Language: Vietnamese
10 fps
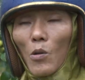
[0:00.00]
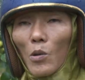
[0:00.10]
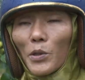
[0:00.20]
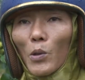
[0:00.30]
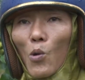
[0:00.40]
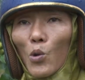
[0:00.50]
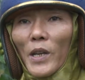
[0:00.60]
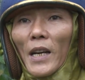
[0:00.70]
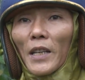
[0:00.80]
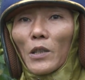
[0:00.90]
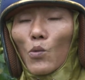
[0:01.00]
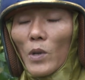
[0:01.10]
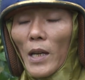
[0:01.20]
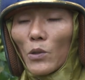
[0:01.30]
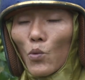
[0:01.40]
có nhiều hộ gia đình
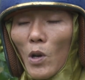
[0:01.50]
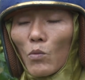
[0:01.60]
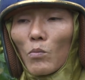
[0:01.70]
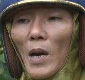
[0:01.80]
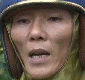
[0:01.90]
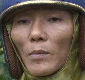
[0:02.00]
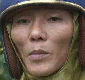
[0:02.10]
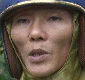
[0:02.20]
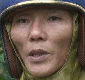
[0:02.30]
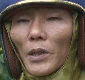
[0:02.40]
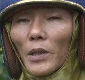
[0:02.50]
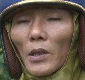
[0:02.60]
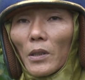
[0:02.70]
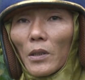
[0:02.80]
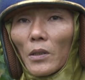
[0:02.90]
cũng đã chủ động bán bưởi
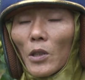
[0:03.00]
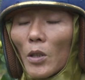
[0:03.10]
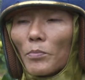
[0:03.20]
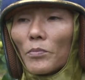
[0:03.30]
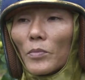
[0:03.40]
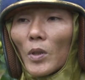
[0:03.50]
ờ, sớm.